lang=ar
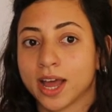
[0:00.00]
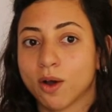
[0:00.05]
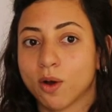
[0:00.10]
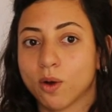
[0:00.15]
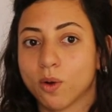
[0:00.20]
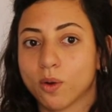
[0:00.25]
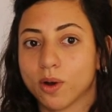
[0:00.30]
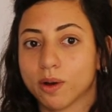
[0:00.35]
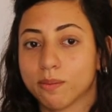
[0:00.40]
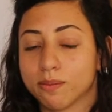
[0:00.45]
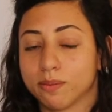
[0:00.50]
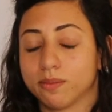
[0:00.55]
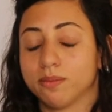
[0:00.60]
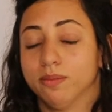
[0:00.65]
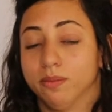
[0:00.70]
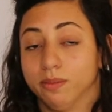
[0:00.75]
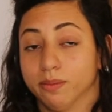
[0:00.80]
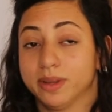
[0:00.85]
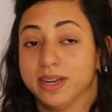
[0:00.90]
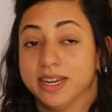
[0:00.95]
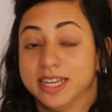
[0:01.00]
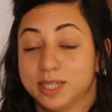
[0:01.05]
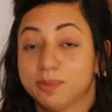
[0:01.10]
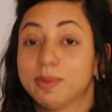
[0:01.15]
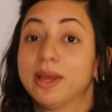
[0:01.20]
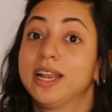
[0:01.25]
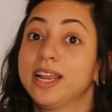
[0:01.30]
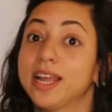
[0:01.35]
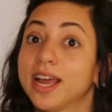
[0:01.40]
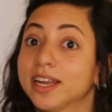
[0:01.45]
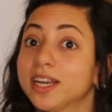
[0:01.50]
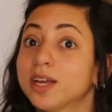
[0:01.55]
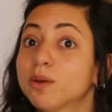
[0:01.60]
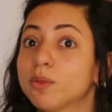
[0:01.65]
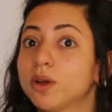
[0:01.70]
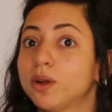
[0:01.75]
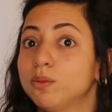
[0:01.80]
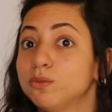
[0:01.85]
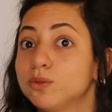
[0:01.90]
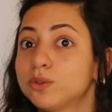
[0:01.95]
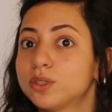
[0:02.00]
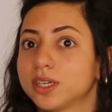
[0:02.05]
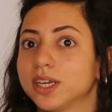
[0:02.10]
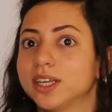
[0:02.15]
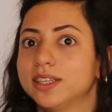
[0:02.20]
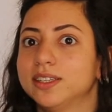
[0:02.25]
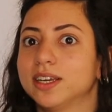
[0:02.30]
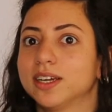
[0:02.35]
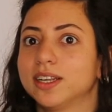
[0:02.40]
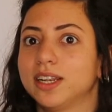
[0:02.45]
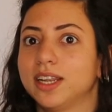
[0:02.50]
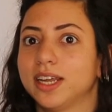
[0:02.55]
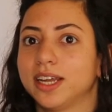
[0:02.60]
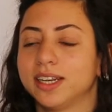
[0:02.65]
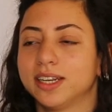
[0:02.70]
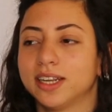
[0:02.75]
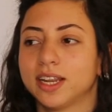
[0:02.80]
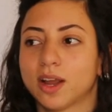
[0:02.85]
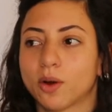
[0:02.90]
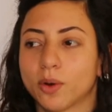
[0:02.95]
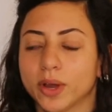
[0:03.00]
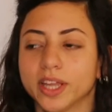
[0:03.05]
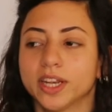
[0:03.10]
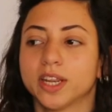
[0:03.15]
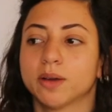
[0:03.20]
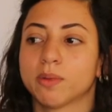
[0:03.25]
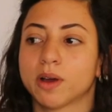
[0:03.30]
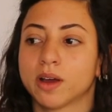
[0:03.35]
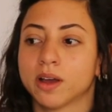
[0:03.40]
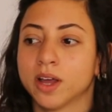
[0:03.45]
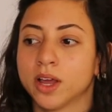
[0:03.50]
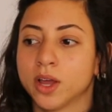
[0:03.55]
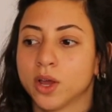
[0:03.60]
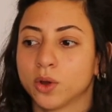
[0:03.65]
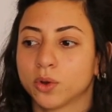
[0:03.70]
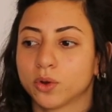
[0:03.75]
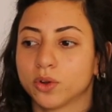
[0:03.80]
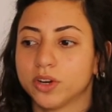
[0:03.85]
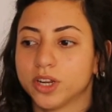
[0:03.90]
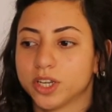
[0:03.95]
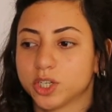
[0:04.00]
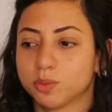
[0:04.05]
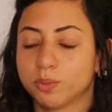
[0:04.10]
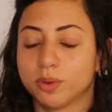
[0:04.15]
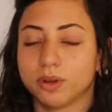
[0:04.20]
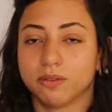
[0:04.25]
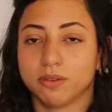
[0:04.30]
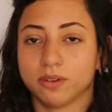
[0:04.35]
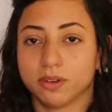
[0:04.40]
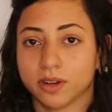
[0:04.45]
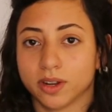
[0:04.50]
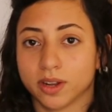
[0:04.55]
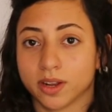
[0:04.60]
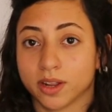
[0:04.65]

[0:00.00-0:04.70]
هو بالنسبه لي انا ملموس جدا لان لو احنا ما كناش بن